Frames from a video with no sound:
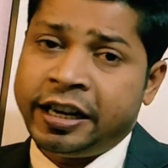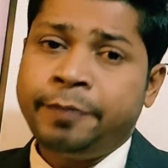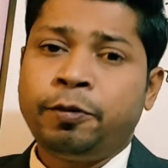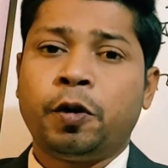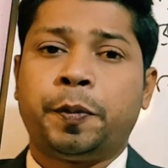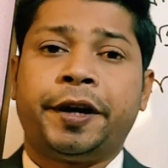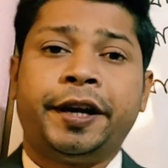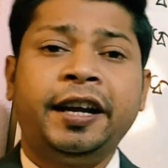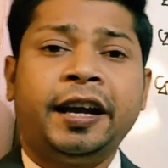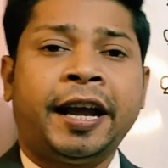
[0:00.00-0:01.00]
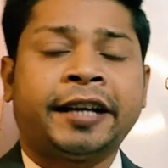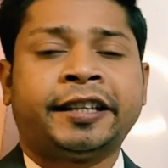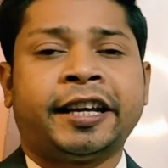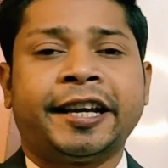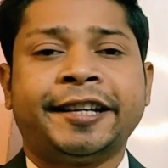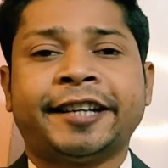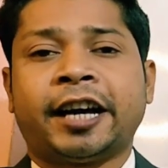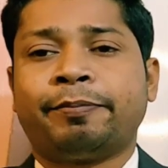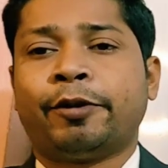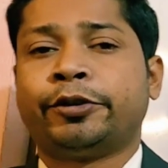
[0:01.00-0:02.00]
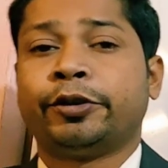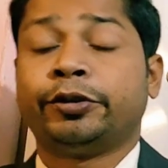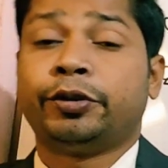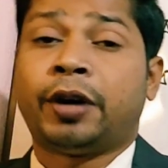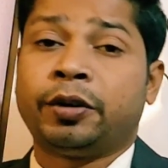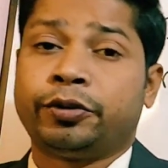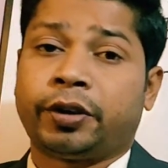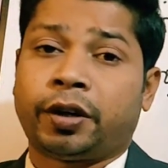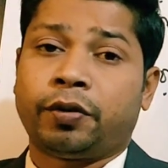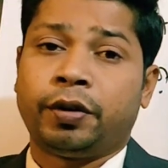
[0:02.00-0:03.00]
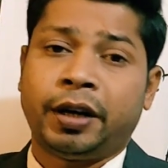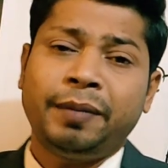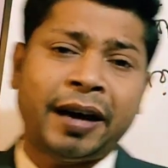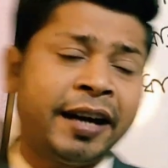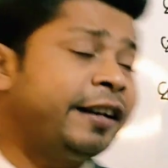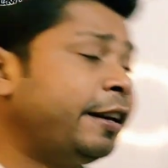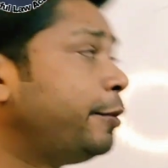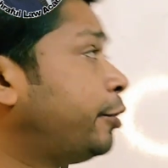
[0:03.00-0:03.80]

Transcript: এই পর্বে এক থেকে চার পর্যন্ত আলোচনা করলাম আরেকটি